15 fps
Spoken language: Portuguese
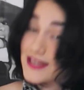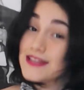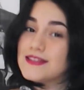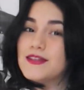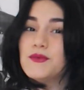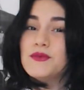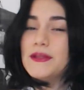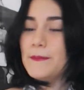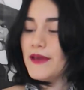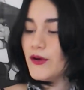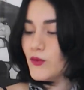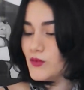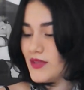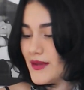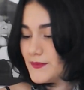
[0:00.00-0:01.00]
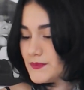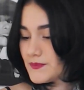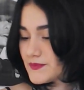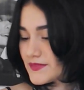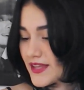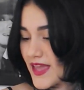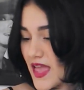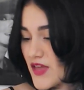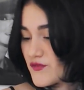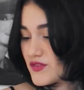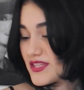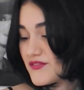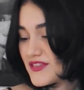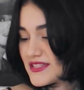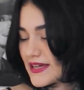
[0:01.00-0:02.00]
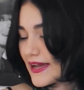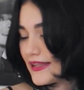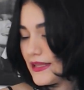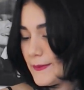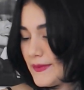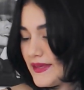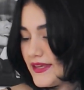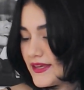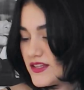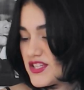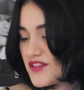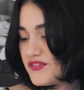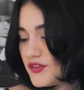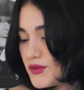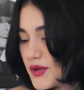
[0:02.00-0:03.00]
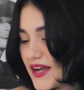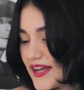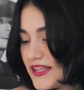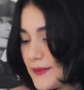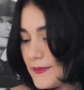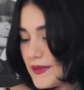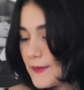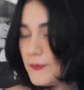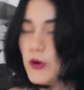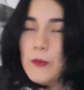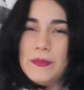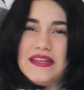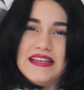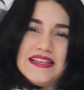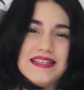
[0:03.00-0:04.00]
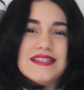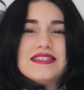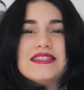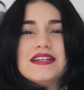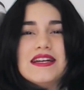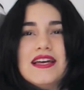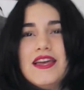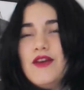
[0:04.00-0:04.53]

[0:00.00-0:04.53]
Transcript: segunda pergunta. Você faz academia? Já faltou academia por preguiça?